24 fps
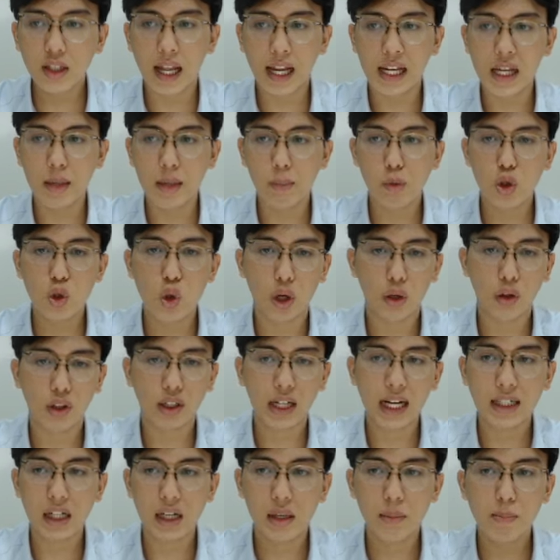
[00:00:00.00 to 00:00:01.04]
để điểm mua chuẩn nó
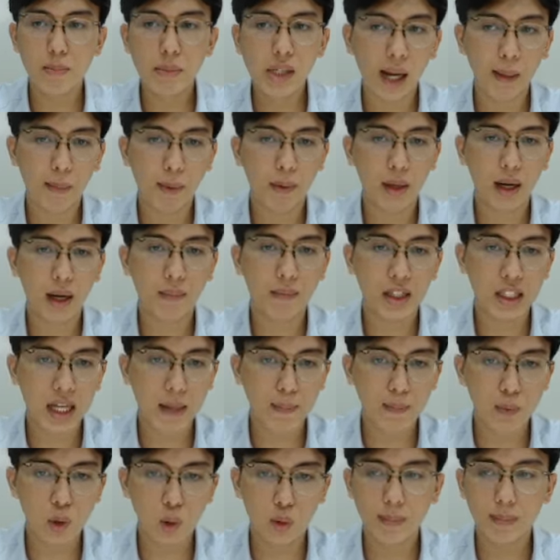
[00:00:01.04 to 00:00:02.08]
cách đến 10 15 phần
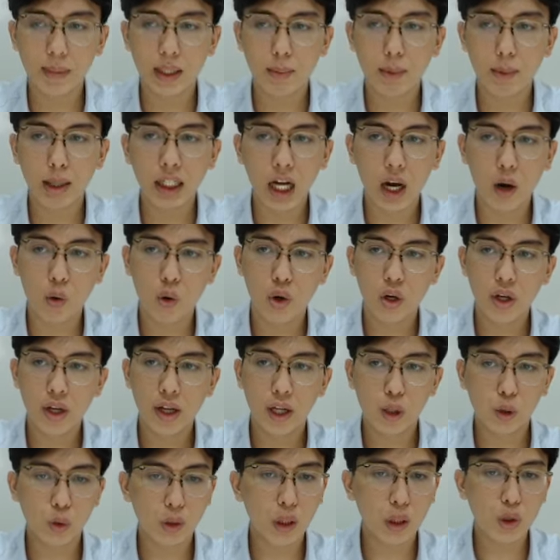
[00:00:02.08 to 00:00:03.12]
trăm chúng ta mới bắt đầu
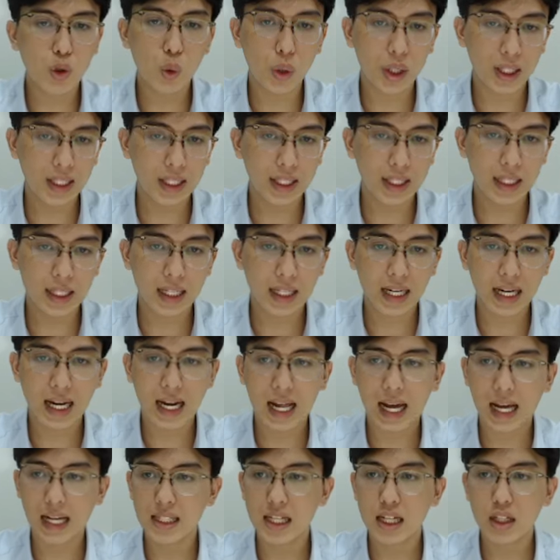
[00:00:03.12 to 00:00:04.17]
chúng ta chú ý
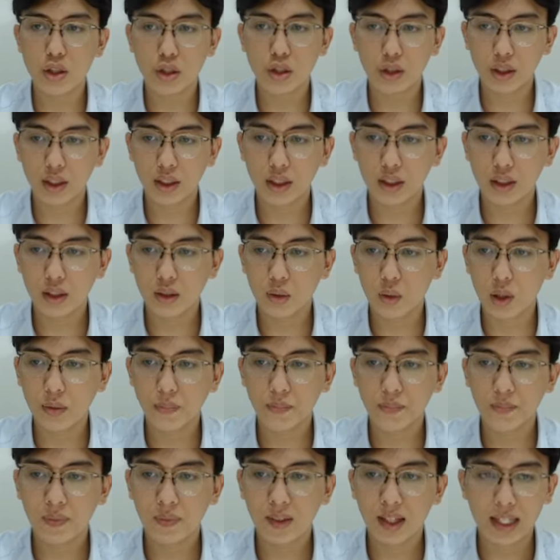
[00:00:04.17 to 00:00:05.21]
là chết rồi đúng không
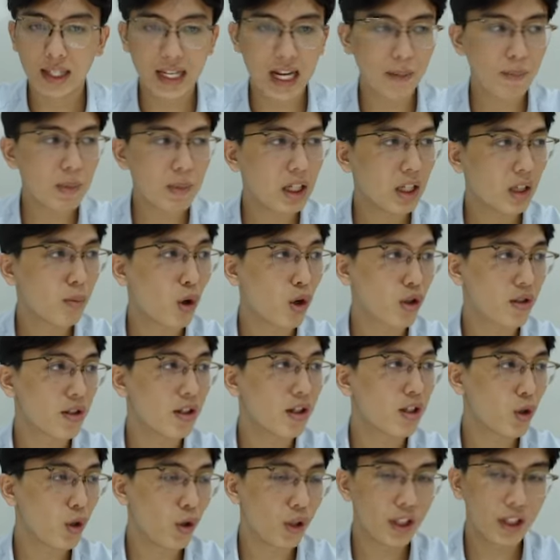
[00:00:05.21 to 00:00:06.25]
là bị nó bỏ
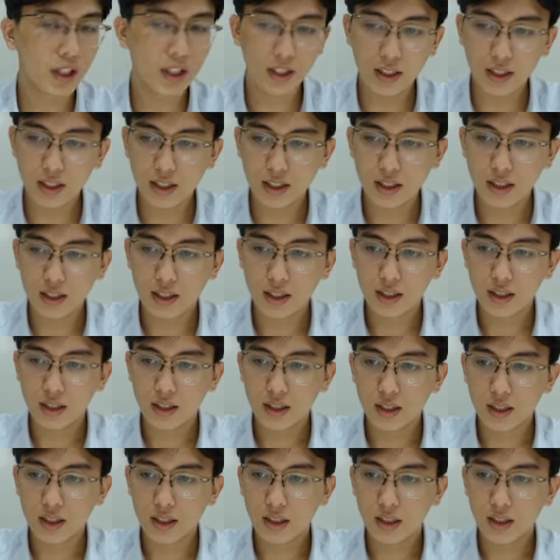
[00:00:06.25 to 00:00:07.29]
rơi rồi
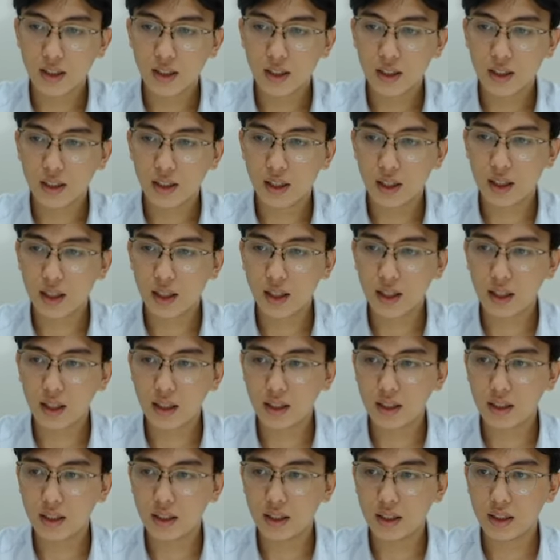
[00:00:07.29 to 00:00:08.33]

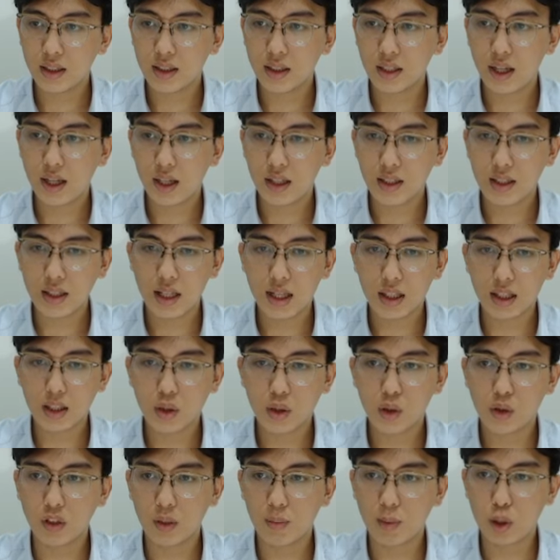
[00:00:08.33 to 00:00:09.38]
đấy thì đấy sẽ là những
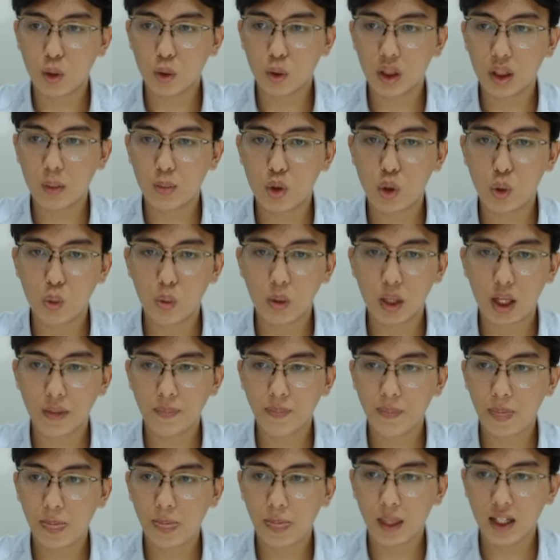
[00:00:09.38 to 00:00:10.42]
cổ phiếu mà chúng ta tập trung nhá
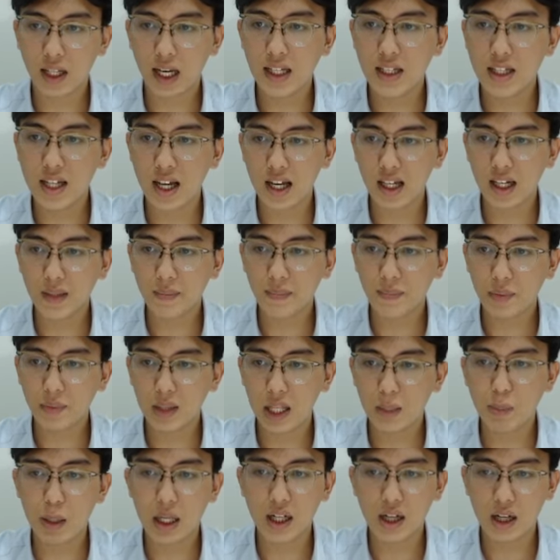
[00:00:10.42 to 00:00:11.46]
kênh trên đấy
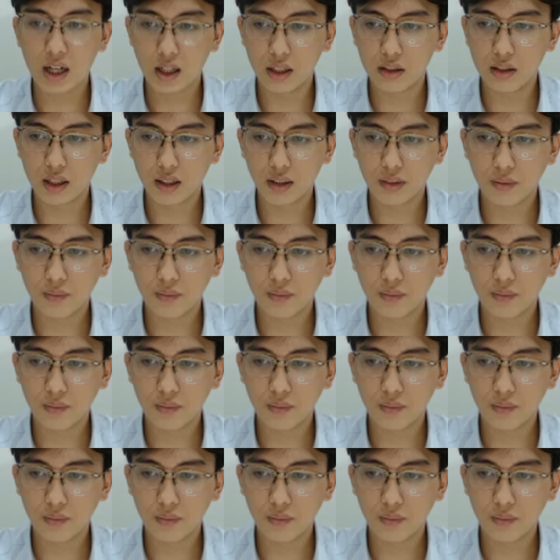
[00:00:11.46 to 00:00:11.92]
DPG được